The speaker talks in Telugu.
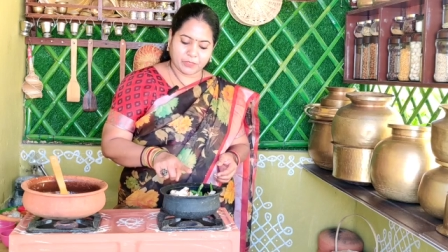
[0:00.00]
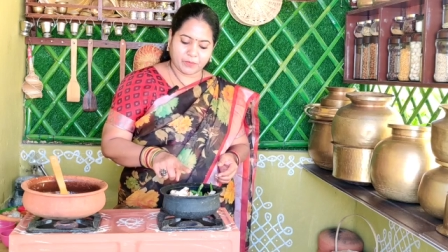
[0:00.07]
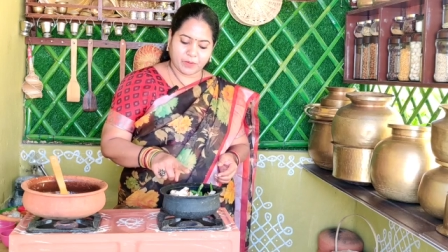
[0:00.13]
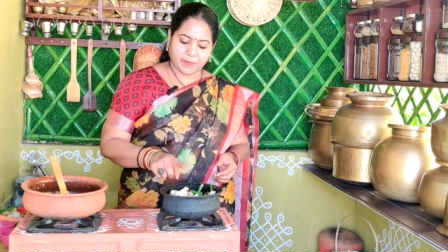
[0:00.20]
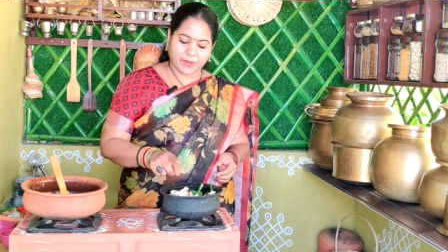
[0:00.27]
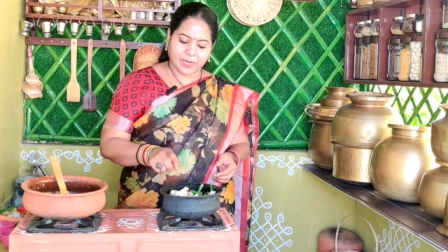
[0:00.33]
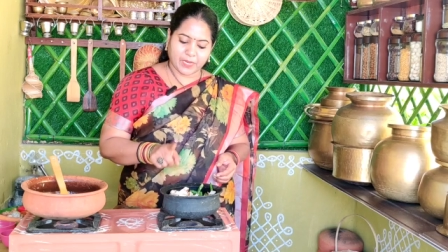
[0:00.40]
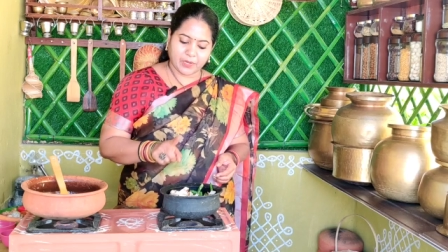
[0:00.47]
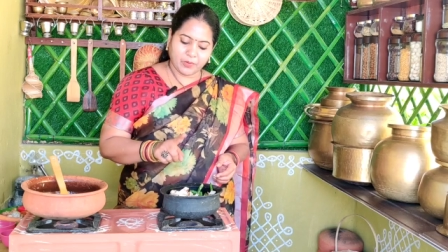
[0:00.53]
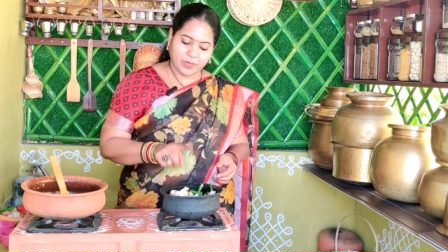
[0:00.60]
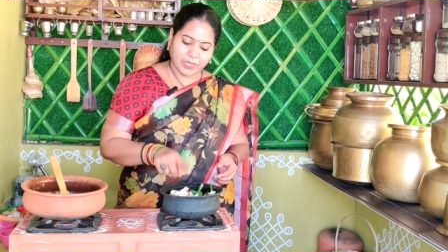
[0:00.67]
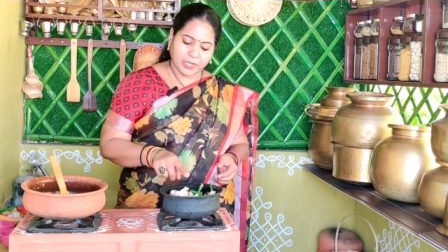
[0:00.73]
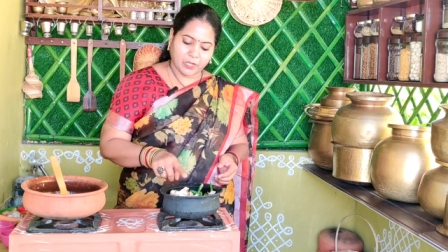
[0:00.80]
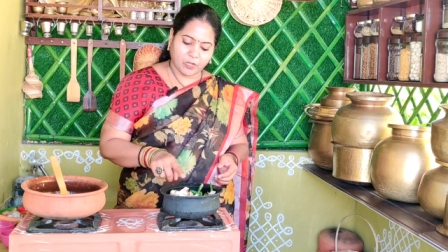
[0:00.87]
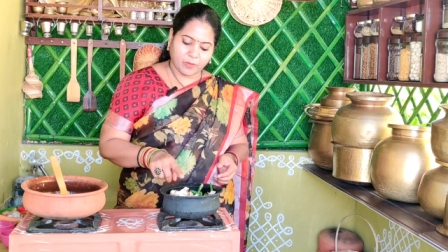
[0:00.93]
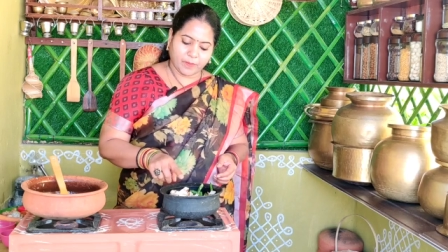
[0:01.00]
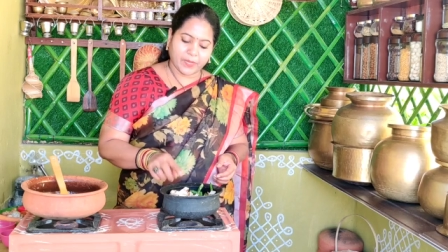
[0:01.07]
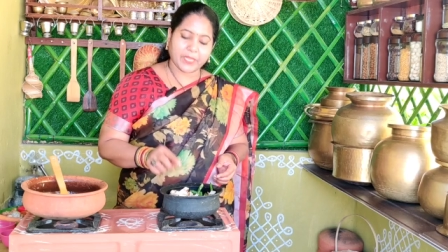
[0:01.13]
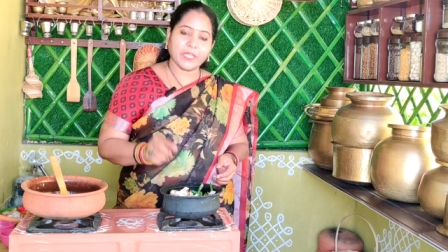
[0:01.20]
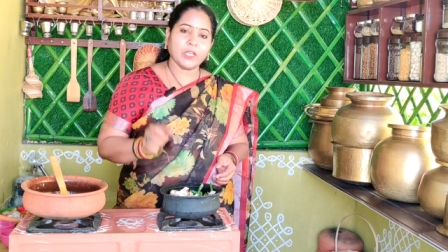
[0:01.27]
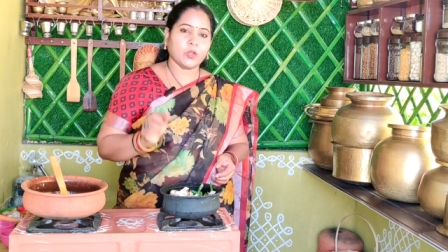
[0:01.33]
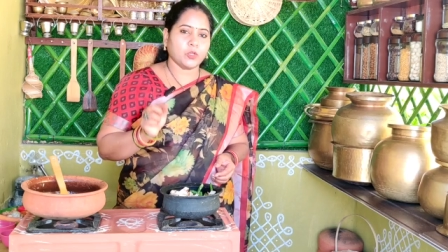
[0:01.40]
పచ్చిమిరపకాయలు
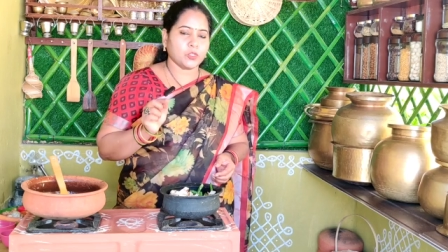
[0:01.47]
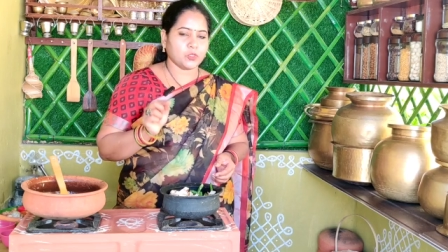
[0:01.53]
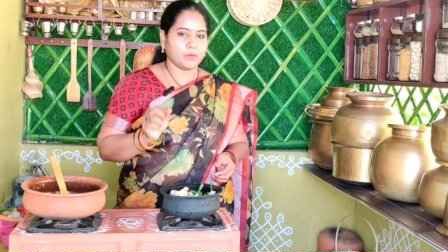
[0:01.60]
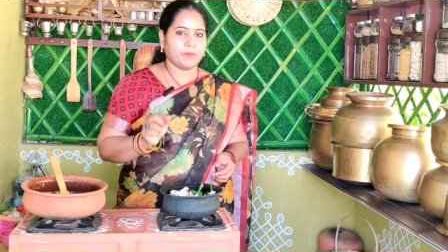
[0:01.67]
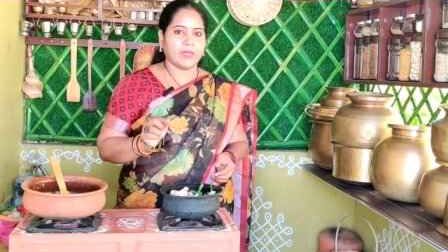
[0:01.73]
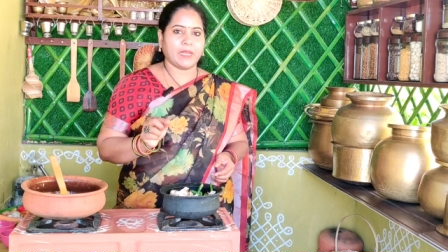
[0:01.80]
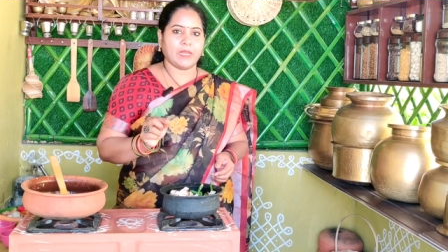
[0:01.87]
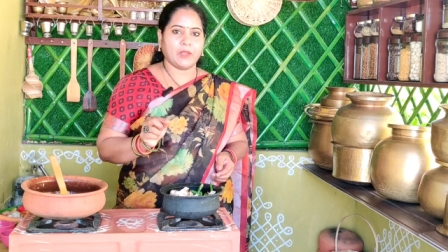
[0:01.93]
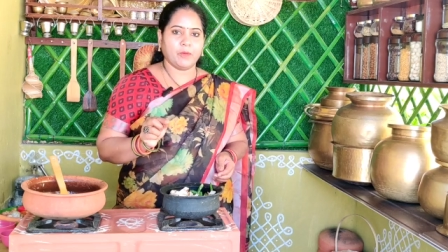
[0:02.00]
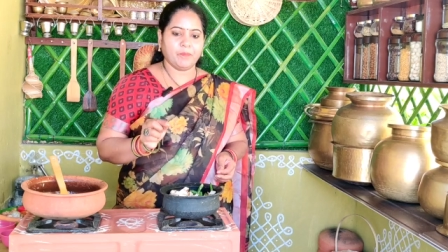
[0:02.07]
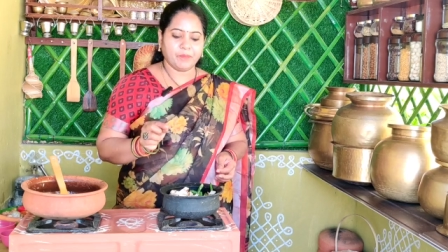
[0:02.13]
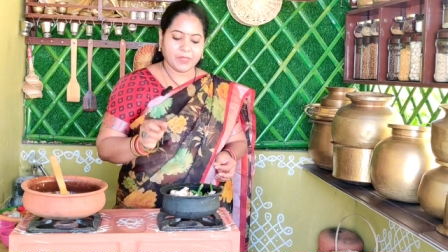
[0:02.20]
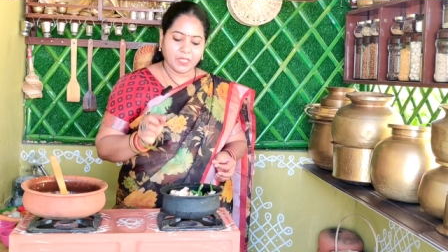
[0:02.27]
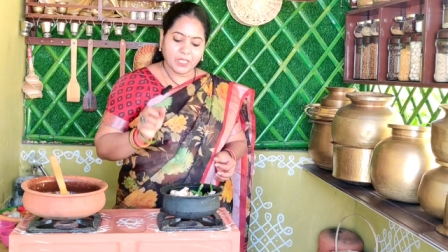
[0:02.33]
ఎల్లుల్లిపాయ కొంచెం బెల్లం